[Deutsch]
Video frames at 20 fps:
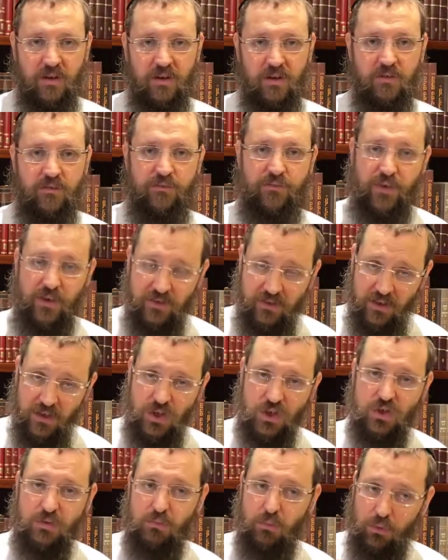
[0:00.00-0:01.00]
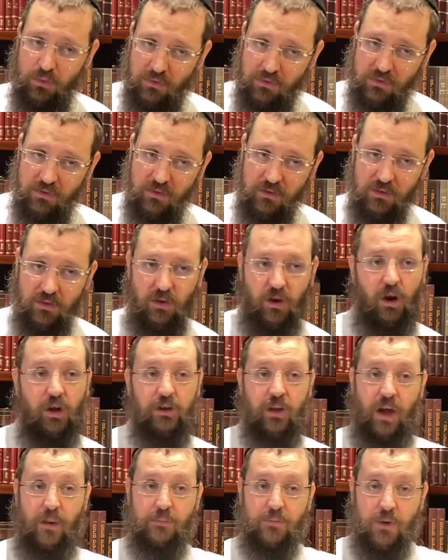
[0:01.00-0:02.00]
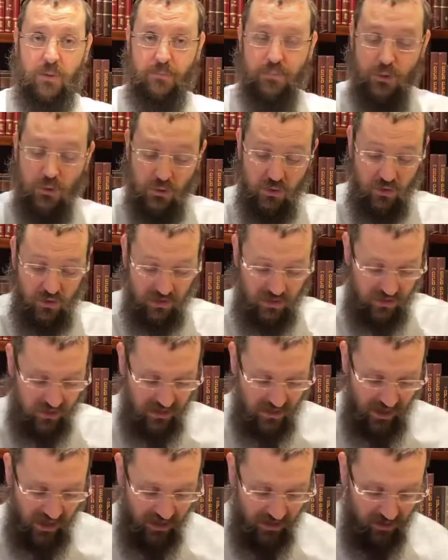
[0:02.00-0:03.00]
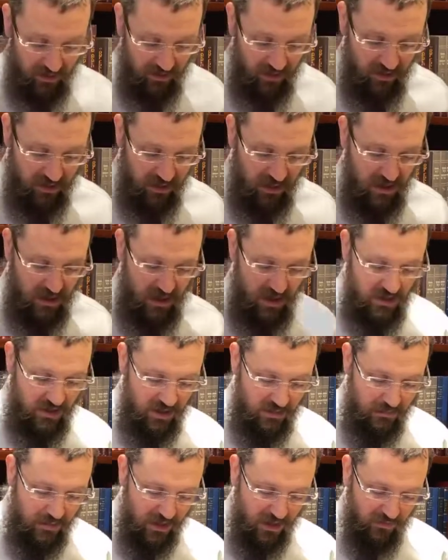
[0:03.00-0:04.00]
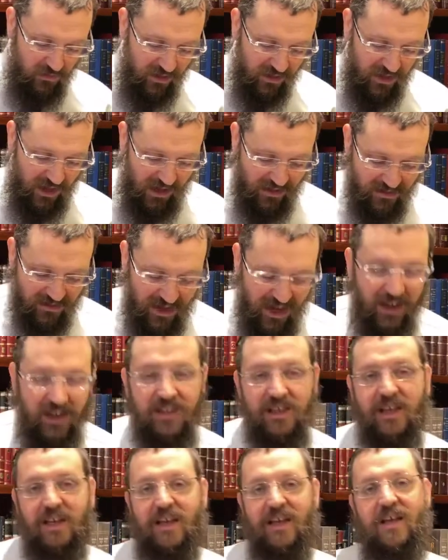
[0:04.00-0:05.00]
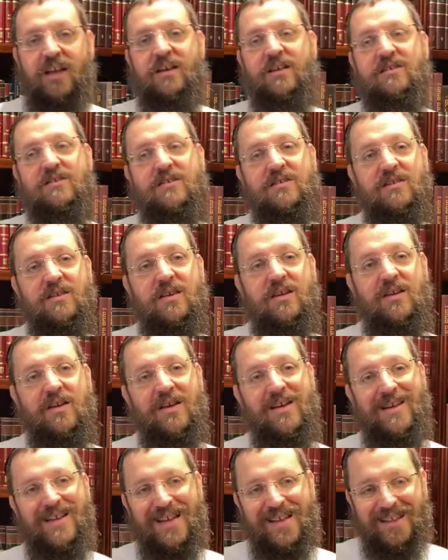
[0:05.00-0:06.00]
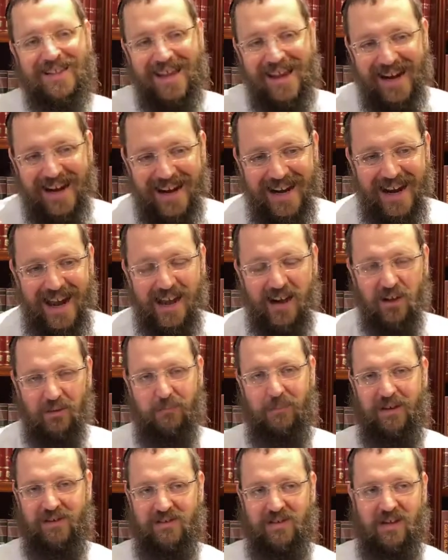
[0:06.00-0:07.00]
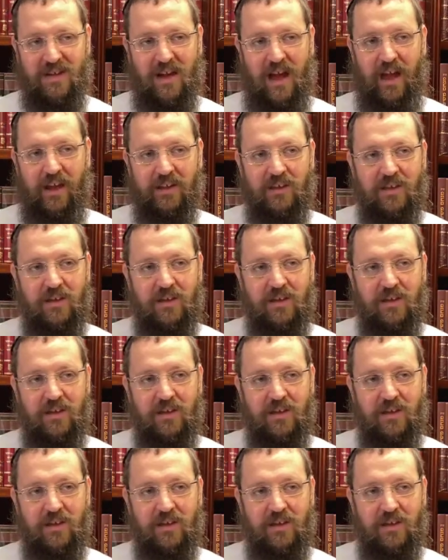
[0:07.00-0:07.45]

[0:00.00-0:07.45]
Physisch, Münzen oder am Computer digital. Die Mitzvah tatsächlich ist die Regelmäßigkeit,